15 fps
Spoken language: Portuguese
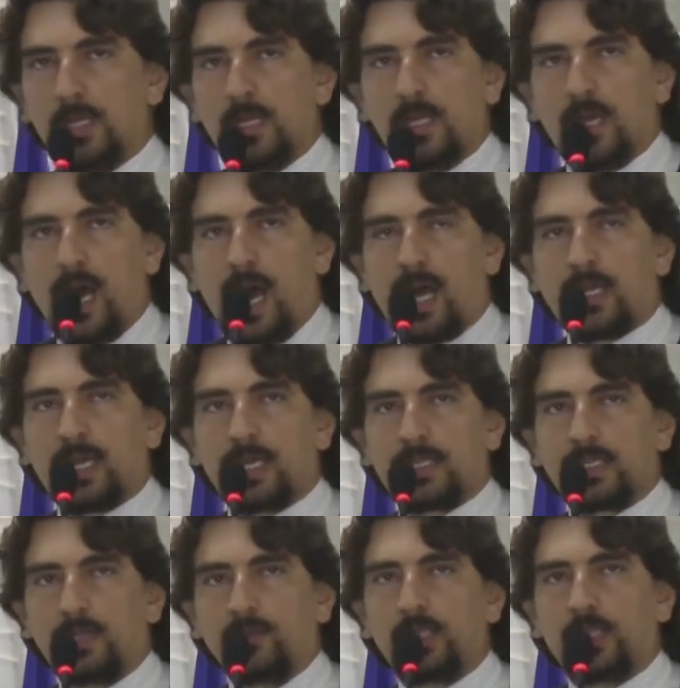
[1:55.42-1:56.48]

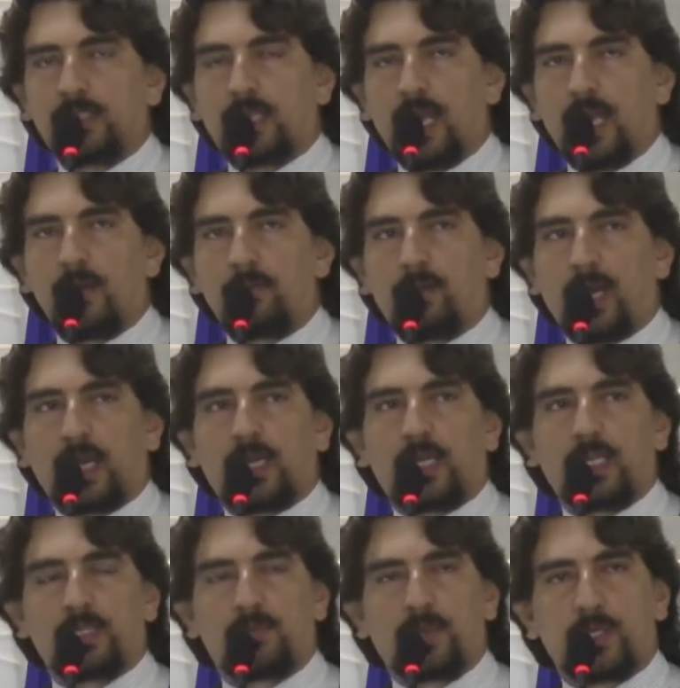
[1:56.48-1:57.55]
aração de terra para
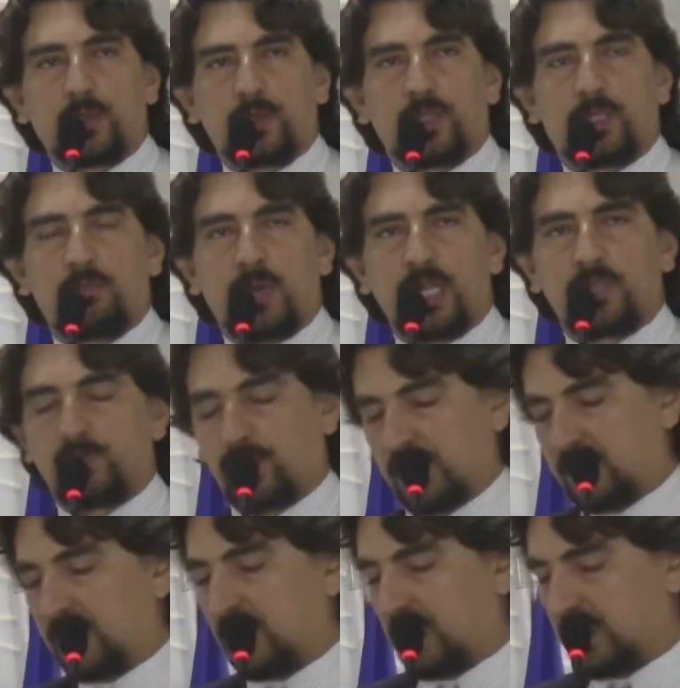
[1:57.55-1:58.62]
aquelas pessoas que mais
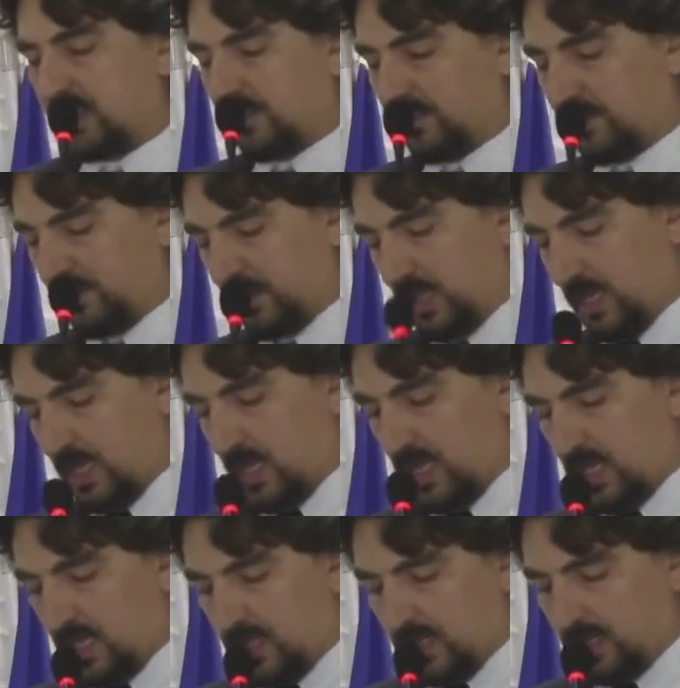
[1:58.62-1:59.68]
precisam,
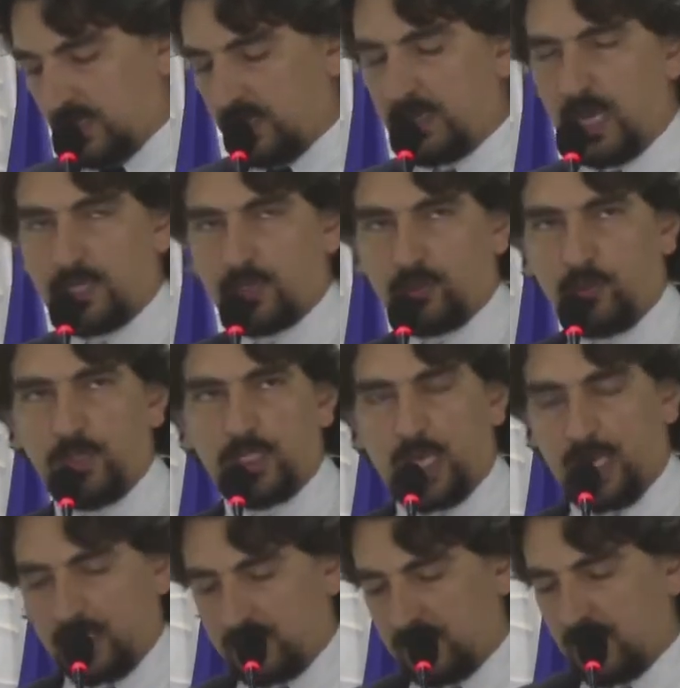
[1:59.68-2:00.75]
nas
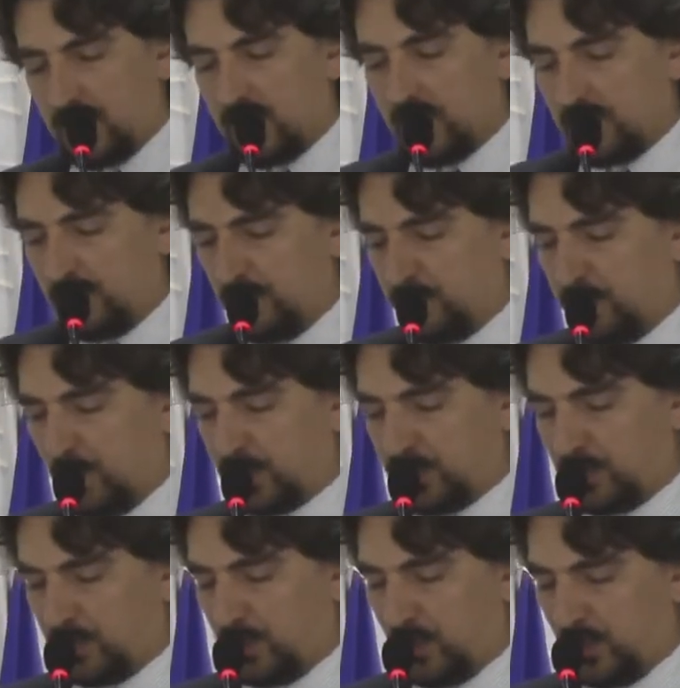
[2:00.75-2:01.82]
comunidades de Poço
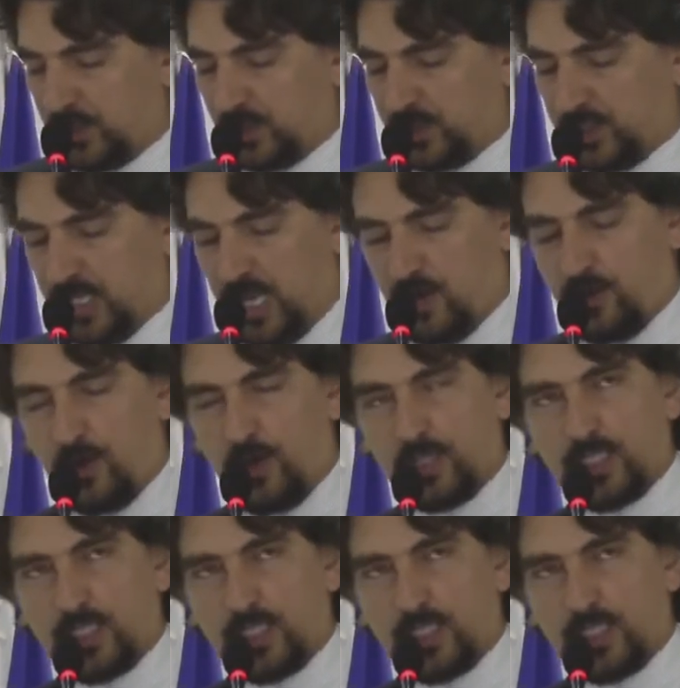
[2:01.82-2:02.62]
Doce, Serrote,